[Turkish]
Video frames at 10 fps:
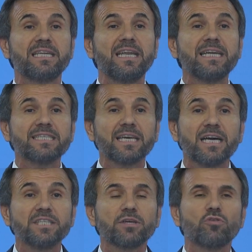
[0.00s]
Dinlersek
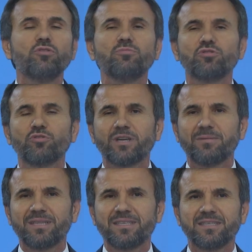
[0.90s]
ancak önümüzü
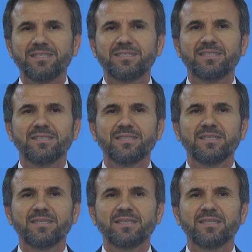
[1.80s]
görebiliriz.